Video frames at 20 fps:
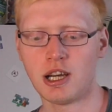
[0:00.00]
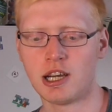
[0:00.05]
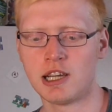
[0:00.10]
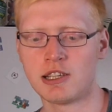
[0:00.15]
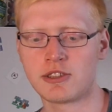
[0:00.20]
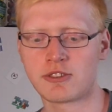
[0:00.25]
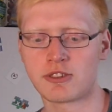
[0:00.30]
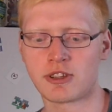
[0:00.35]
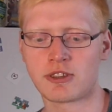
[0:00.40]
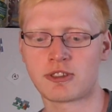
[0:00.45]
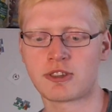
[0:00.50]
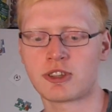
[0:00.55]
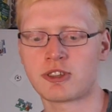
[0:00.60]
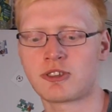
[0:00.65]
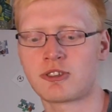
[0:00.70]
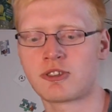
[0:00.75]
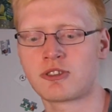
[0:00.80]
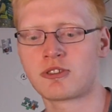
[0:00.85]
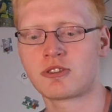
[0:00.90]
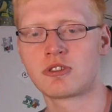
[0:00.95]
Als
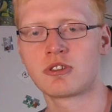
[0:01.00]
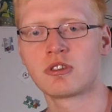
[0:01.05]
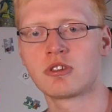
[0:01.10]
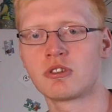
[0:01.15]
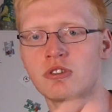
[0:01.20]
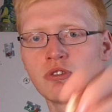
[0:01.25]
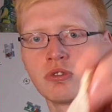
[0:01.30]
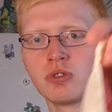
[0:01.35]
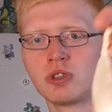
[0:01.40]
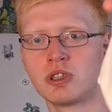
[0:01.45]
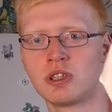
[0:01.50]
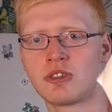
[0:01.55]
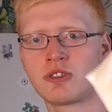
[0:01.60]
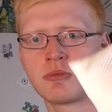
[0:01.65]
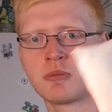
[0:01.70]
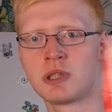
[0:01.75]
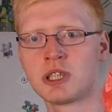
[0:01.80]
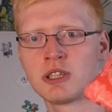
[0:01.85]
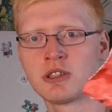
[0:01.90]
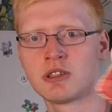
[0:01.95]
Ersatz zu
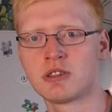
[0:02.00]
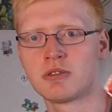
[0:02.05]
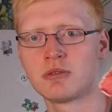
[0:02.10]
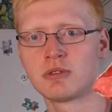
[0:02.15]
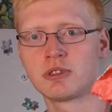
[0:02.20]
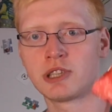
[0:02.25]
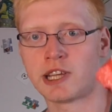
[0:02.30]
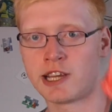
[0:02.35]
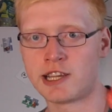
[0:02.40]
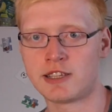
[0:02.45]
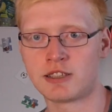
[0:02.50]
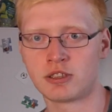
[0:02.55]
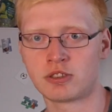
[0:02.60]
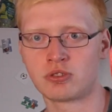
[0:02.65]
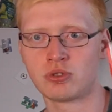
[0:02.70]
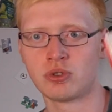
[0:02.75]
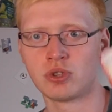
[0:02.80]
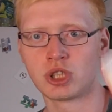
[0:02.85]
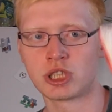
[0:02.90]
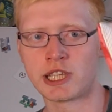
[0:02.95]
diesem hier. Der hält
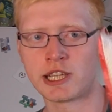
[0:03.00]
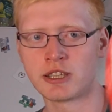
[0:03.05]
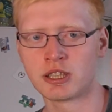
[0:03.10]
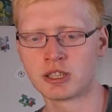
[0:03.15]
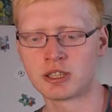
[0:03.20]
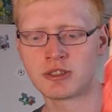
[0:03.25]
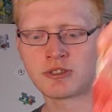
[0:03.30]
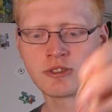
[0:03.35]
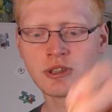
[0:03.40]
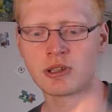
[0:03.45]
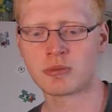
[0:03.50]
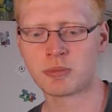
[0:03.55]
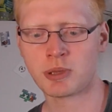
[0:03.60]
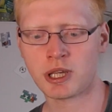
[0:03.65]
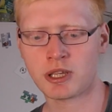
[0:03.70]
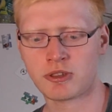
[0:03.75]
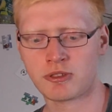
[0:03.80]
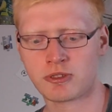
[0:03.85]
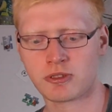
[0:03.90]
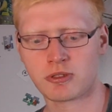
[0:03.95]
natürlich länger die
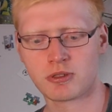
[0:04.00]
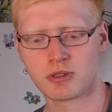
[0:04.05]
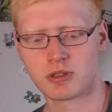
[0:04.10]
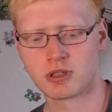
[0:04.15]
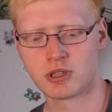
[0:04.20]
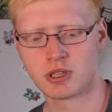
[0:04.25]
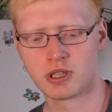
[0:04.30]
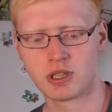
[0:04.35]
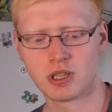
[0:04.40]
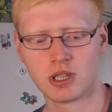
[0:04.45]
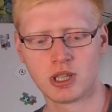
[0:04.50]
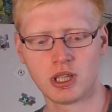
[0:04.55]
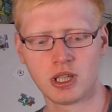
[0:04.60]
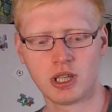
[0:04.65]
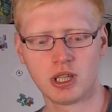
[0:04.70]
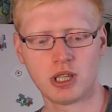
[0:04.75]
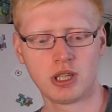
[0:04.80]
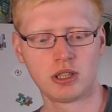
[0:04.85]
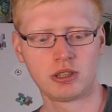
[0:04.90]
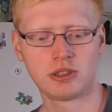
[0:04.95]
Sandpacks.
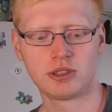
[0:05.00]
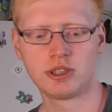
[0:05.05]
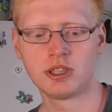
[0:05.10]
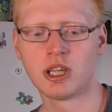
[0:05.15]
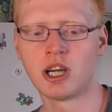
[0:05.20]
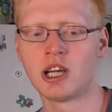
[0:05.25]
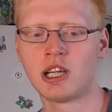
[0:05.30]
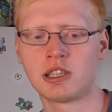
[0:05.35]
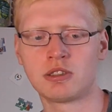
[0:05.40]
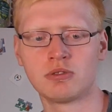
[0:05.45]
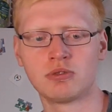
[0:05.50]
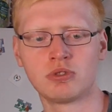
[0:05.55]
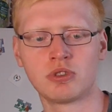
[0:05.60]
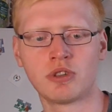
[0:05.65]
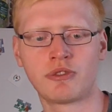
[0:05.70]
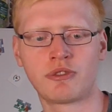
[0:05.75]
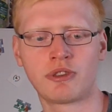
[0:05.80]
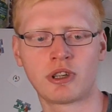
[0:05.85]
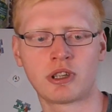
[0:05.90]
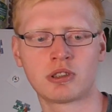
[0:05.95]
Die halten
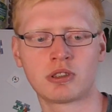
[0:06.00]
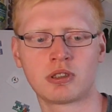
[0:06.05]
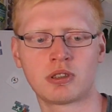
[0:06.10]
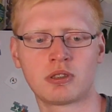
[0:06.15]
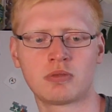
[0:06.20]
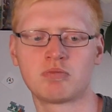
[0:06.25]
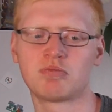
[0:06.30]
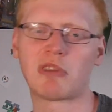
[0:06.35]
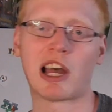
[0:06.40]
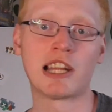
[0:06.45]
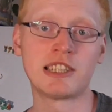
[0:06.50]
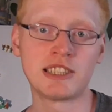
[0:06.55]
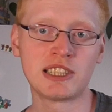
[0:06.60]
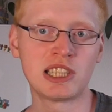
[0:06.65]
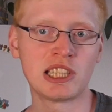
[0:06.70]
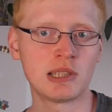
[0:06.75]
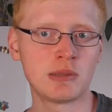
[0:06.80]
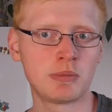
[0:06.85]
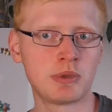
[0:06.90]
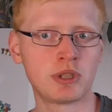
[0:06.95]
ungefähr
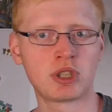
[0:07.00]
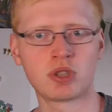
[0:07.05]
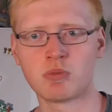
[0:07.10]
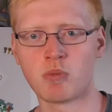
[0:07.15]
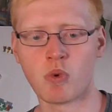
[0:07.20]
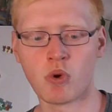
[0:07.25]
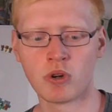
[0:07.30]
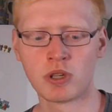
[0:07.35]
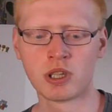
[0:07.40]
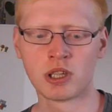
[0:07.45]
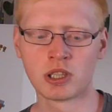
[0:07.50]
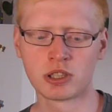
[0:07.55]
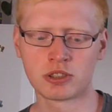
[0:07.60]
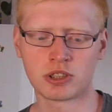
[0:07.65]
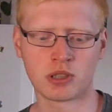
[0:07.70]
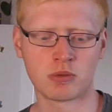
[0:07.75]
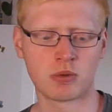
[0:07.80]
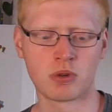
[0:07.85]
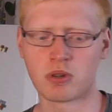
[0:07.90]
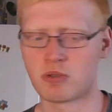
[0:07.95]
angeblich einen
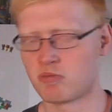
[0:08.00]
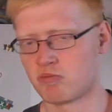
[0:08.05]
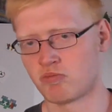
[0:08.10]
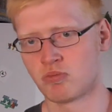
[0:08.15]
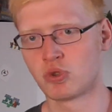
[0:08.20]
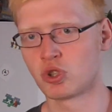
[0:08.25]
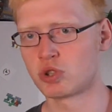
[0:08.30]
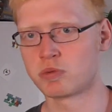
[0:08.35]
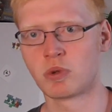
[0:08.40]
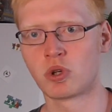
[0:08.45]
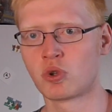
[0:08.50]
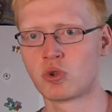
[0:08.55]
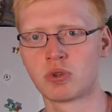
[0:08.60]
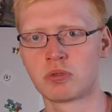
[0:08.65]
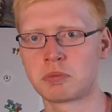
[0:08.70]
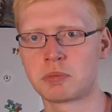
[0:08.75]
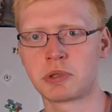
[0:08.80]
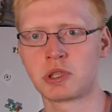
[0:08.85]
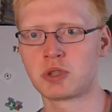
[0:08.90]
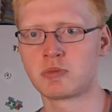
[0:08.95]
Monat, aber muss ich mal
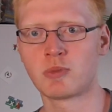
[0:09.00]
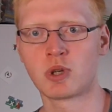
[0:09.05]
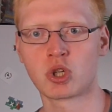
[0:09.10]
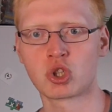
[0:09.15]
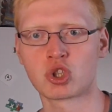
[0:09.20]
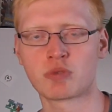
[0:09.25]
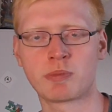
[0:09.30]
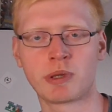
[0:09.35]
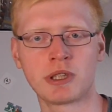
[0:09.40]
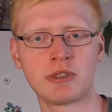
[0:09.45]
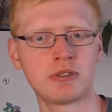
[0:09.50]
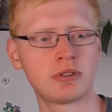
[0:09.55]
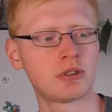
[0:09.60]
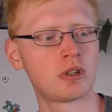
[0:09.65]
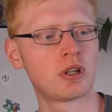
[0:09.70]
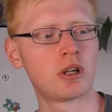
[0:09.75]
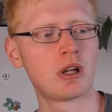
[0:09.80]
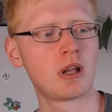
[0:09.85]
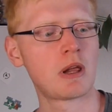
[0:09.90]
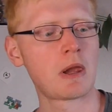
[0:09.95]
gucken, bin ich mal gespannt,
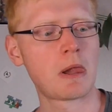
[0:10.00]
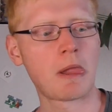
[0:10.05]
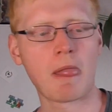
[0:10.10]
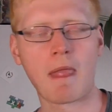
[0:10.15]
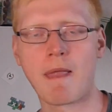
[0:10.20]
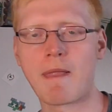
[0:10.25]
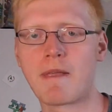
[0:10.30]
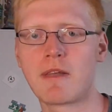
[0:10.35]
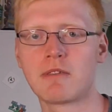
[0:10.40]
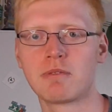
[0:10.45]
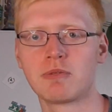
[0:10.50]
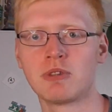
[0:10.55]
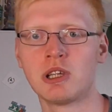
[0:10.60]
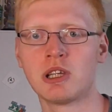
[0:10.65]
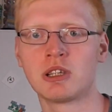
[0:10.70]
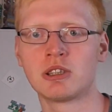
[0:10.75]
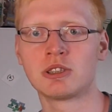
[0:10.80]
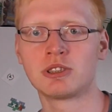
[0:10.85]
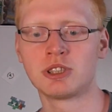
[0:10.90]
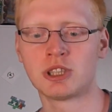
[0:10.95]
wie
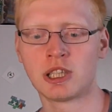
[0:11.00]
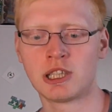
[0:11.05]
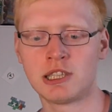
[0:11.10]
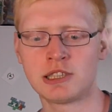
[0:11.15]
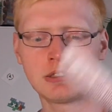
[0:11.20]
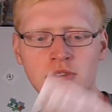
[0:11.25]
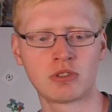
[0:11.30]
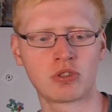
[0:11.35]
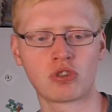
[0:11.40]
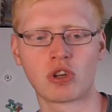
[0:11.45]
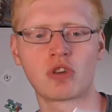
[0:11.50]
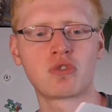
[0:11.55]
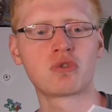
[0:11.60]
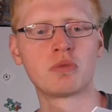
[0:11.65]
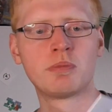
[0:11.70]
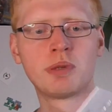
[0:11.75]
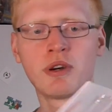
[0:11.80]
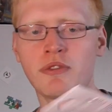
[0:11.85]
lange die halten. Das ist auch so ein